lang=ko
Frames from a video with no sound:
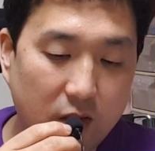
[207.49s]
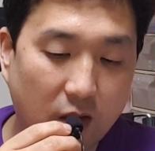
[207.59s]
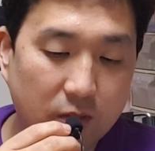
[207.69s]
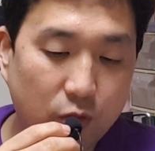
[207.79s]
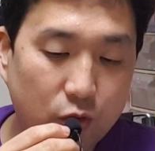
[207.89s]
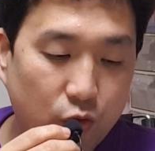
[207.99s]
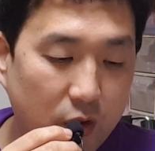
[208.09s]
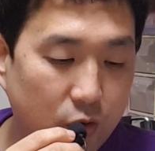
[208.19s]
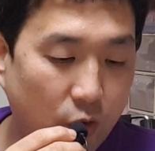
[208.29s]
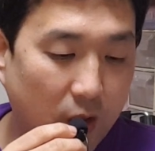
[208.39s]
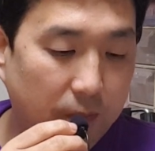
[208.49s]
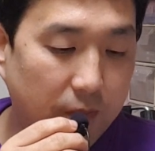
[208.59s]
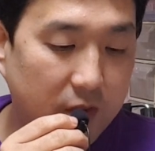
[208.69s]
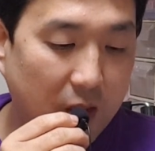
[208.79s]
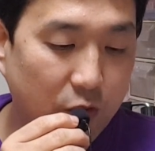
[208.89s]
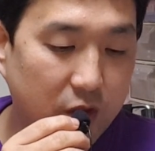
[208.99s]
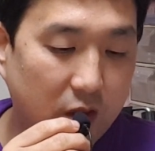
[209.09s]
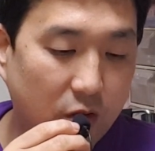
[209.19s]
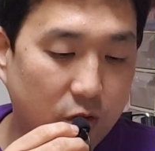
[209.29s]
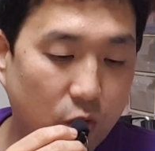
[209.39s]
영북 수리조합
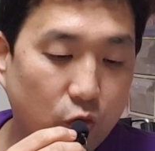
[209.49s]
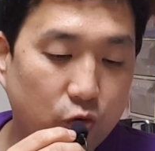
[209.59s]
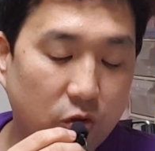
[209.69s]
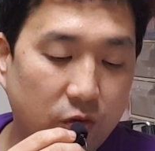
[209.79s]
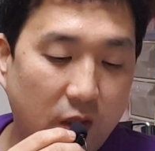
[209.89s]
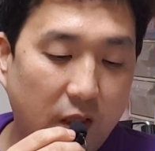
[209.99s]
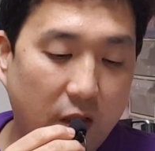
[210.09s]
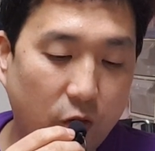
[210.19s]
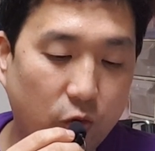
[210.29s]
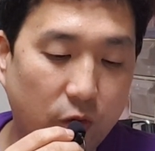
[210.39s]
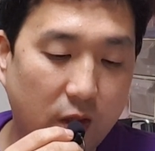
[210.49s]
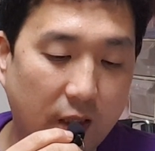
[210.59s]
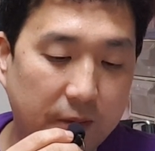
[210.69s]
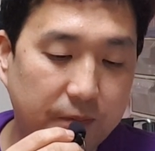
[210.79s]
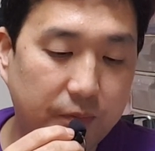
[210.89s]
사무실인 것으로 구전돼 내려오고 있다.